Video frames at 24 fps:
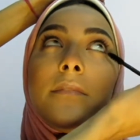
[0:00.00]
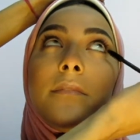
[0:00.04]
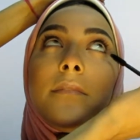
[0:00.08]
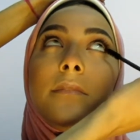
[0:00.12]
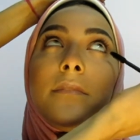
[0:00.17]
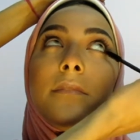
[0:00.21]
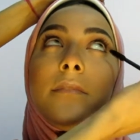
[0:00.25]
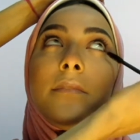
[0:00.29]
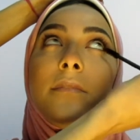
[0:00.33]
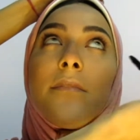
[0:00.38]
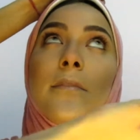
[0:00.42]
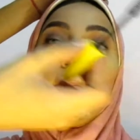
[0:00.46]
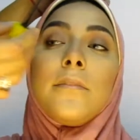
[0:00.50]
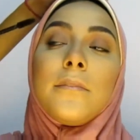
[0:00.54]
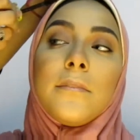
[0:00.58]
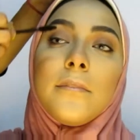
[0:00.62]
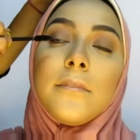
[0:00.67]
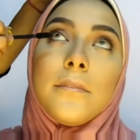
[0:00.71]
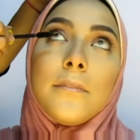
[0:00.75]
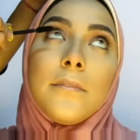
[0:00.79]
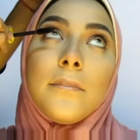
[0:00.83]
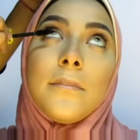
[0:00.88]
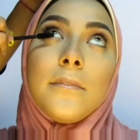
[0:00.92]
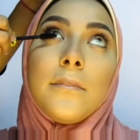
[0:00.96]
امشي
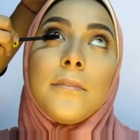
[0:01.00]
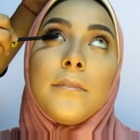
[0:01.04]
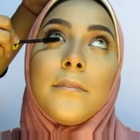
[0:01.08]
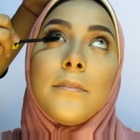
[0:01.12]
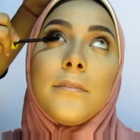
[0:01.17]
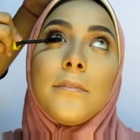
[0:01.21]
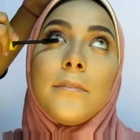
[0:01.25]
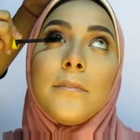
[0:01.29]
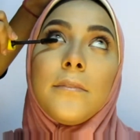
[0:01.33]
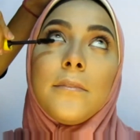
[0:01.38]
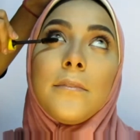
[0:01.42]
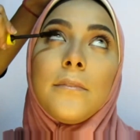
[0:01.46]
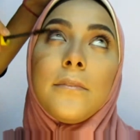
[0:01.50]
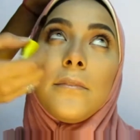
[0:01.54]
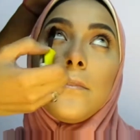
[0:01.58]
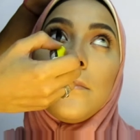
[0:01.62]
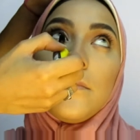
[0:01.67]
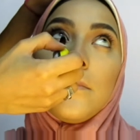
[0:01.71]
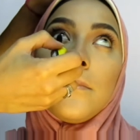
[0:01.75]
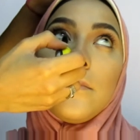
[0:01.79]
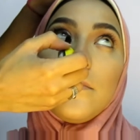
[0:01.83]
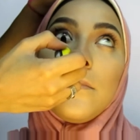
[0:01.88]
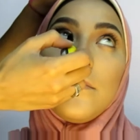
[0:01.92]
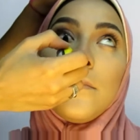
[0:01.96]
بالمسكرة وعملت كذا
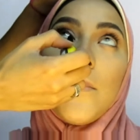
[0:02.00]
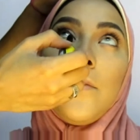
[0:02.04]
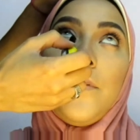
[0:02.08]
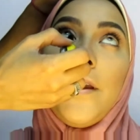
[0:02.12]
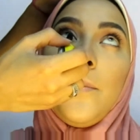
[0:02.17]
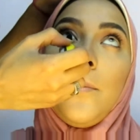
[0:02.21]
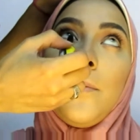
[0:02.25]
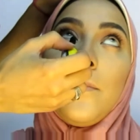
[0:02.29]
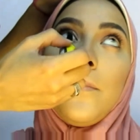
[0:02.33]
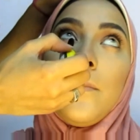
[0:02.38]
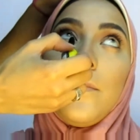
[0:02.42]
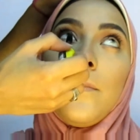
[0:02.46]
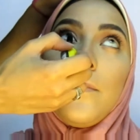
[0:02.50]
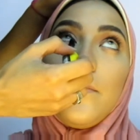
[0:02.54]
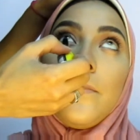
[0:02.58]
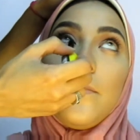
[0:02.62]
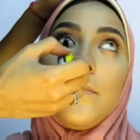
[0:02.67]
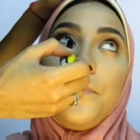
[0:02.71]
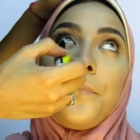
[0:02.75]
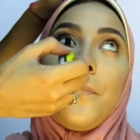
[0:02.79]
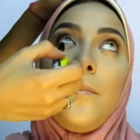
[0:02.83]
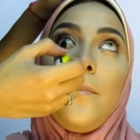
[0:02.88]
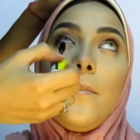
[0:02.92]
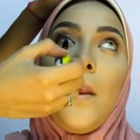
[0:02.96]
طبقة
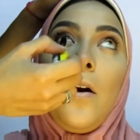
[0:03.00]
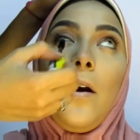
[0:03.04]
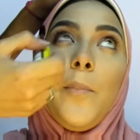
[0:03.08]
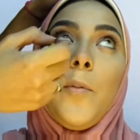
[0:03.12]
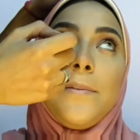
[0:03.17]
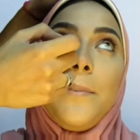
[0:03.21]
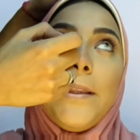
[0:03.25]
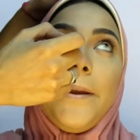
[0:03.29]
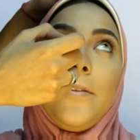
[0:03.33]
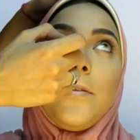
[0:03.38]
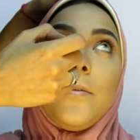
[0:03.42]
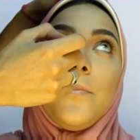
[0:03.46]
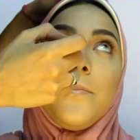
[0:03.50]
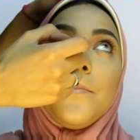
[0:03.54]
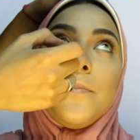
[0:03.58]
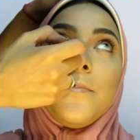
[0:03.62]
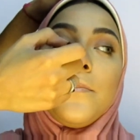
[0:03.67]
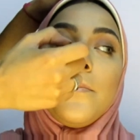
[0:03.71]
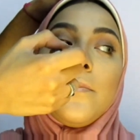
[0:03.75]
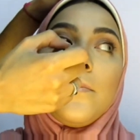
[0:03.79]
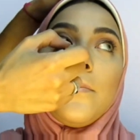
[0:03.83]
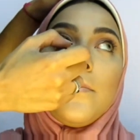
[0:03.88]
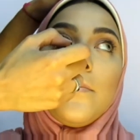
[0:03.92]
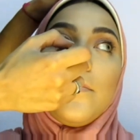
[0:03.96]
وهي بصراحة
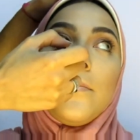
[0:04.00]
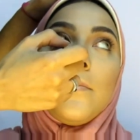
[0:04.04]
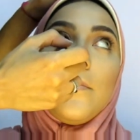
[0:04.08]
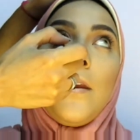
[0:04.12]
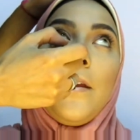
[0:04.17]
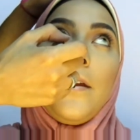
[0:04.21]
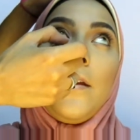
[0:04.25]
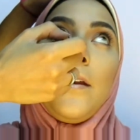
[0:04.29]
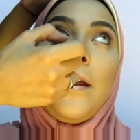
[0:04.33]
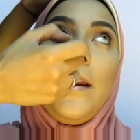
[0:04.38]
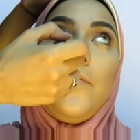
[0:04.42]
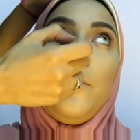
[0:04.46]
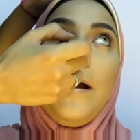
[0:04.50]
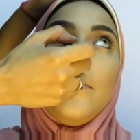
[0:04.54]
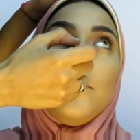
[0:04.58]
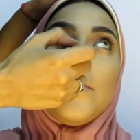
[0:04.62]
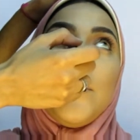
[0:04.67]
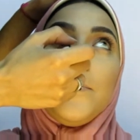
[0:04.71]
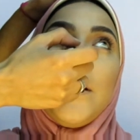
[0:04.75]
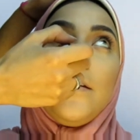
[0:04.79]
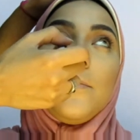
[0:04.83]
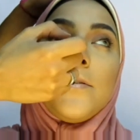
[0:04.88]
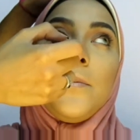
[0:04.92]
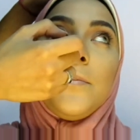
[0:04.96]
المسكرة لما اتحطت
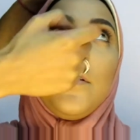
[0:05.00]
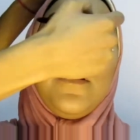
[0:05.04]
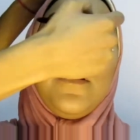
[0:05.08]
يعني حلت